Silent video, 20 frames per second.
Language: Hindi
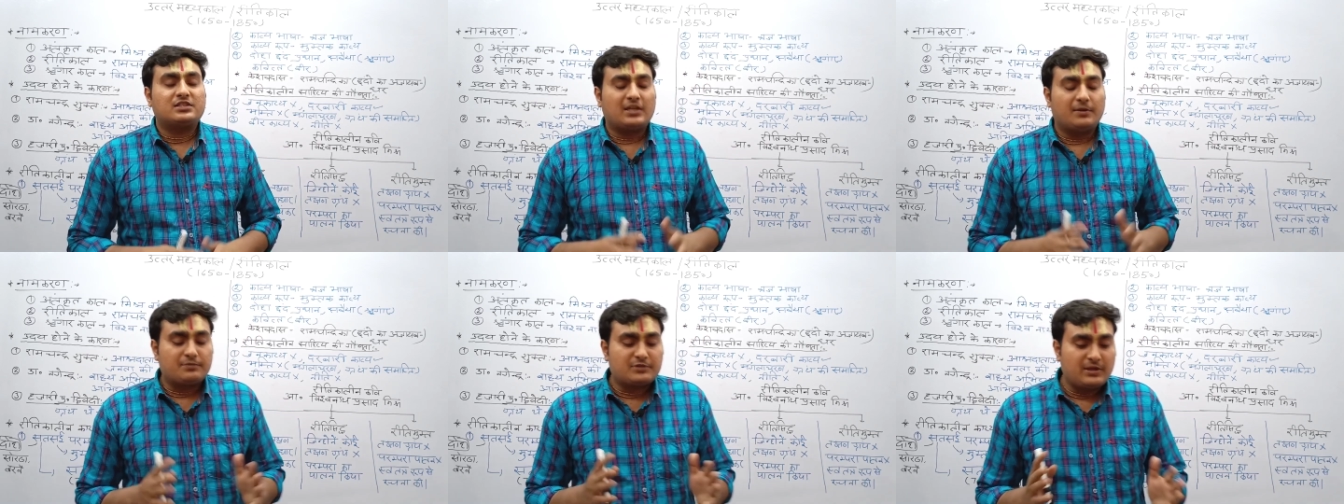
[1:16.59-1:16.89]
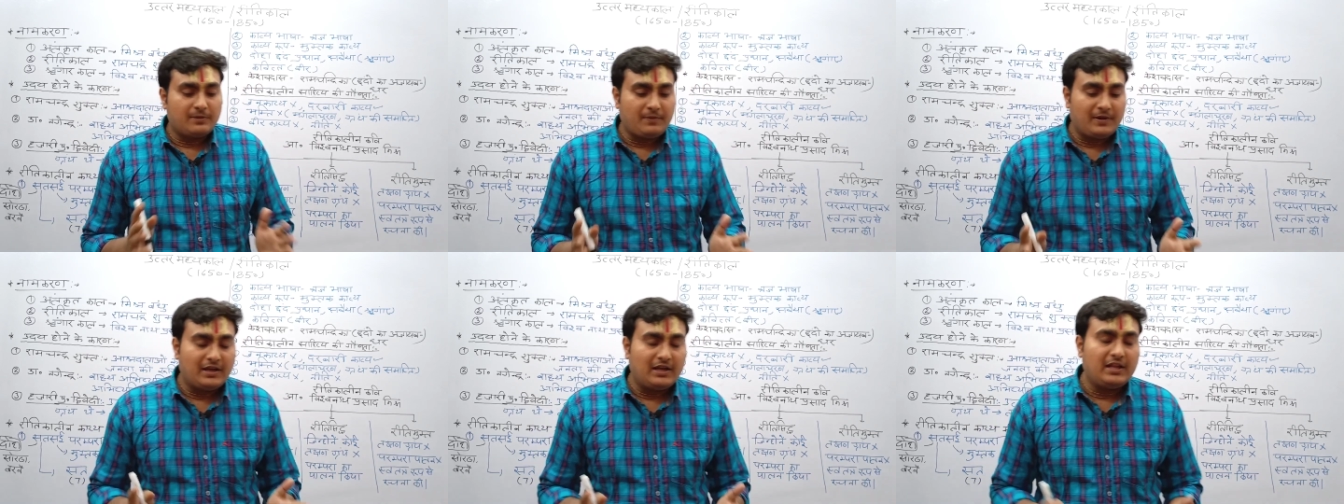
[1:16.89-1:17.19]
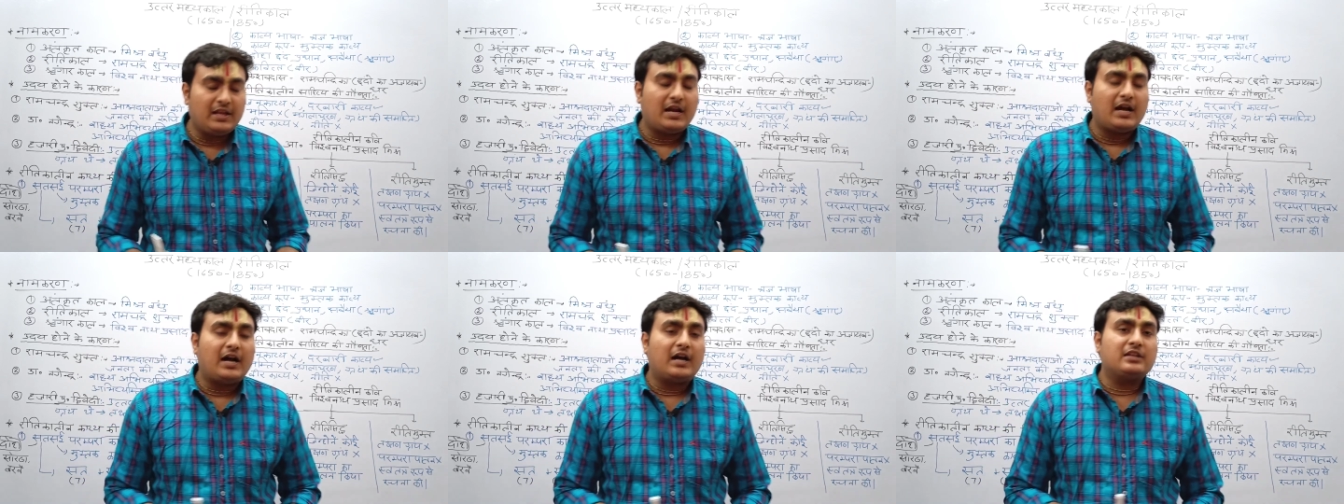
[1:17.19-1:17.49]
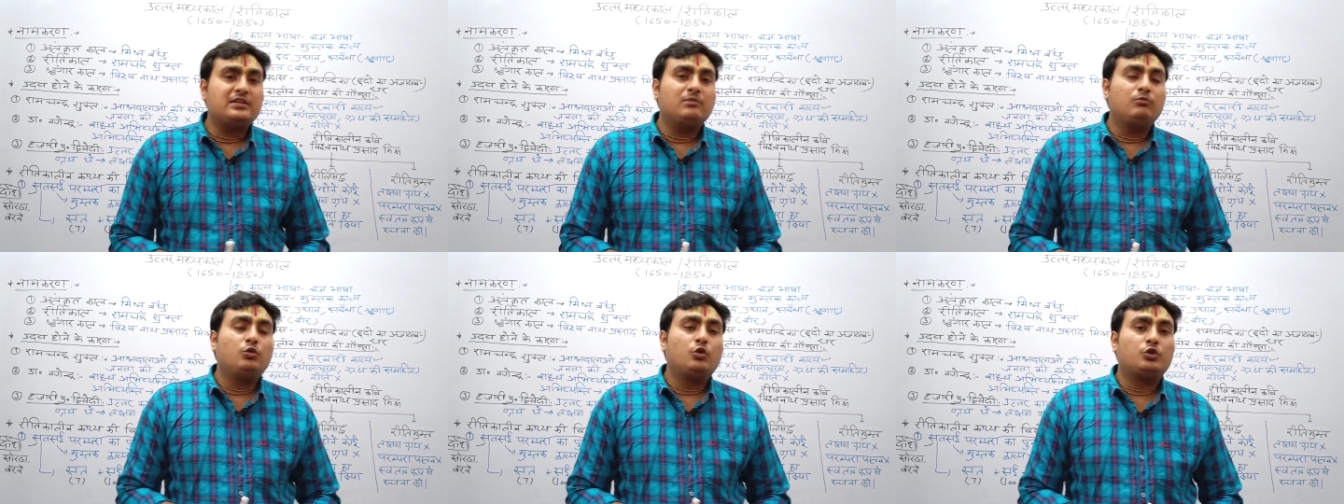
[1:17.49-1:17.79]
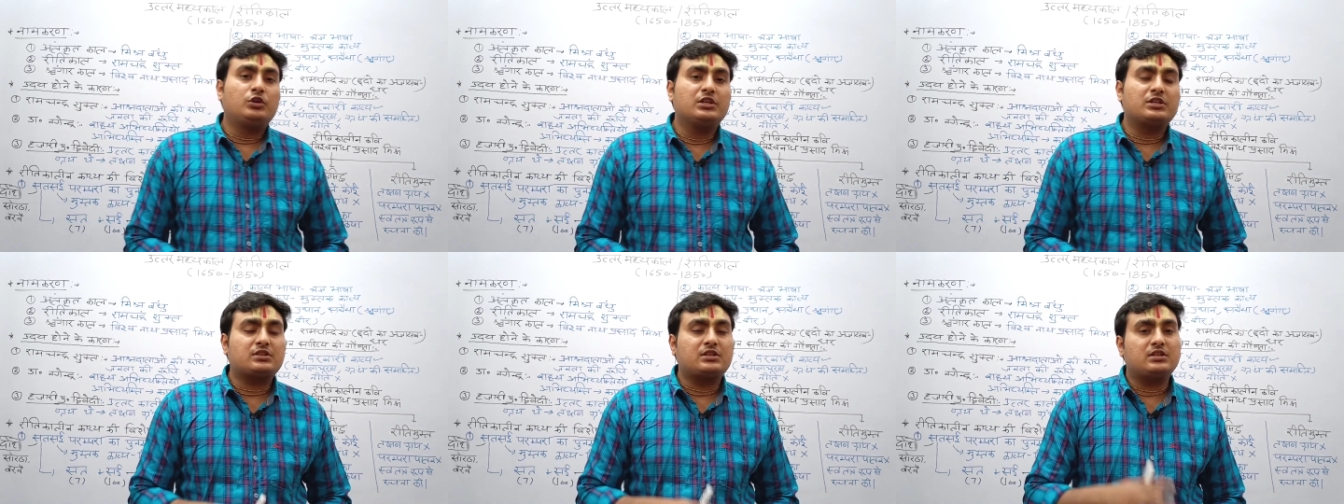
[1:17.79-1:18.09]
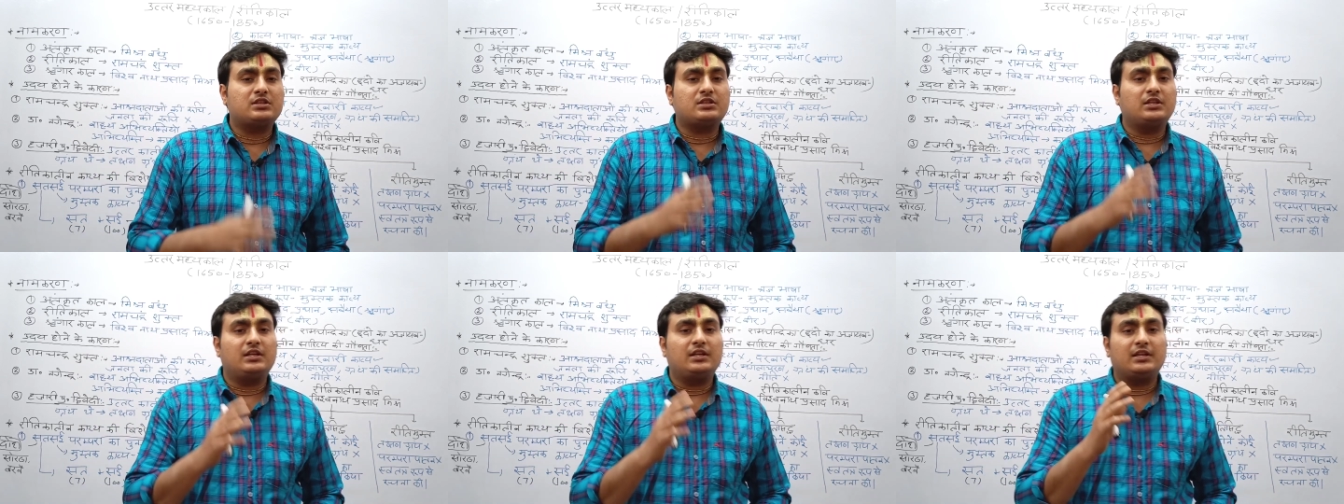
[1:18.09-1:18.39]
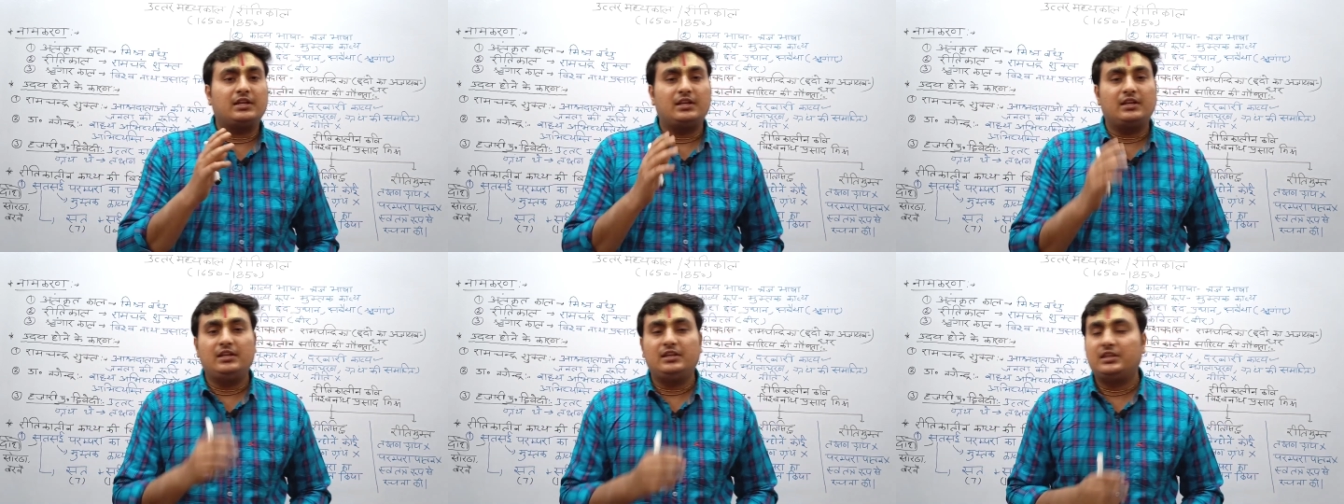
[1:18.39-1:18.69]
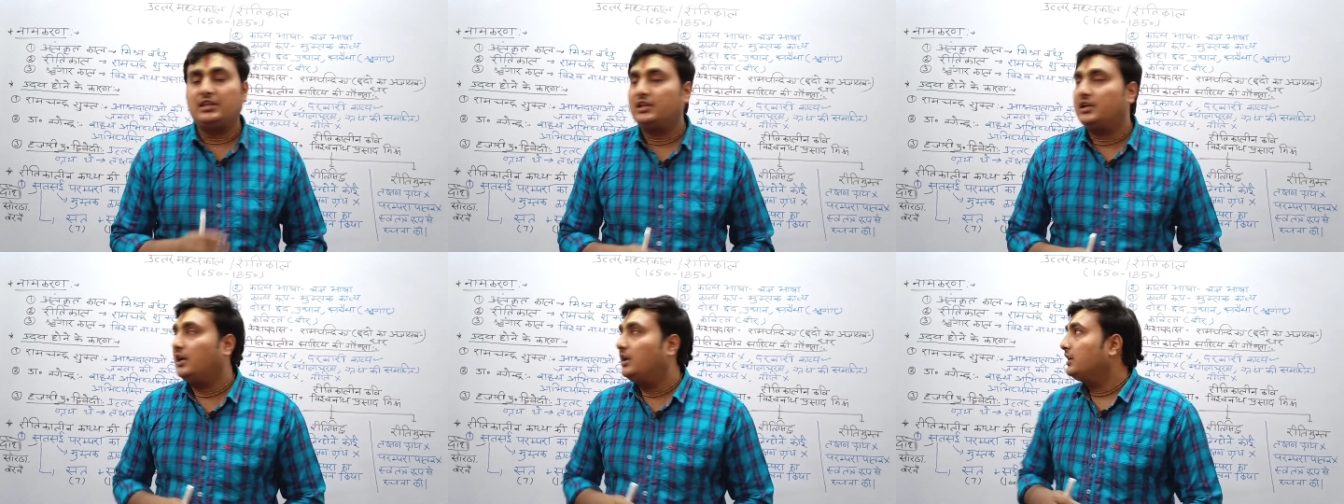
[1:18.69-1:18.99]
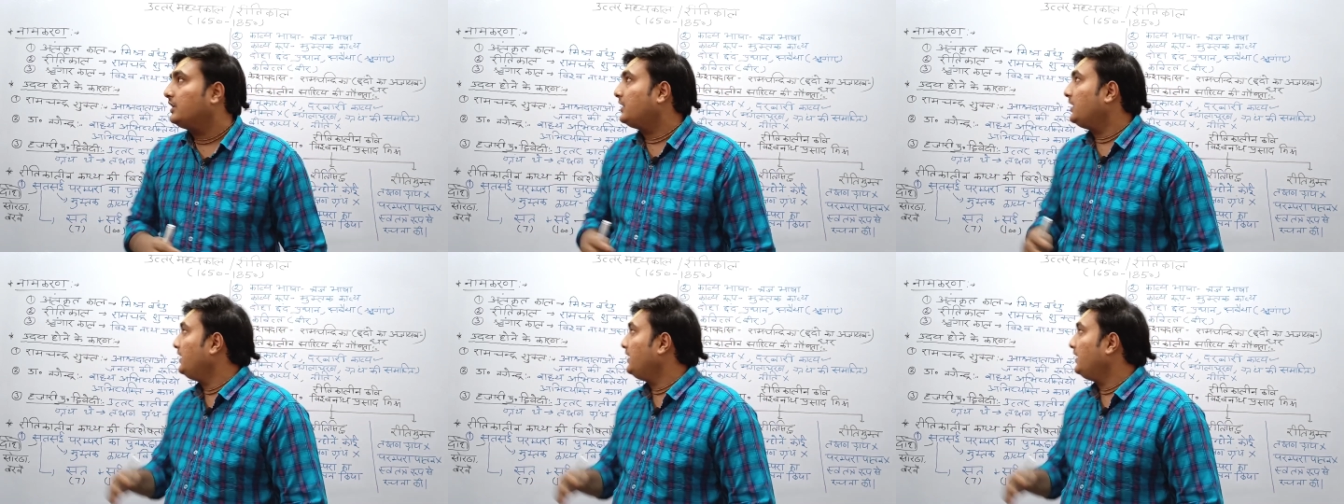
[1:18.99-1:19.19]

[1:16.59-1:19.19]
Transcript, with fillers: सबसे पहले आज हम लोग डिस्कस करेंगे रीतिकाल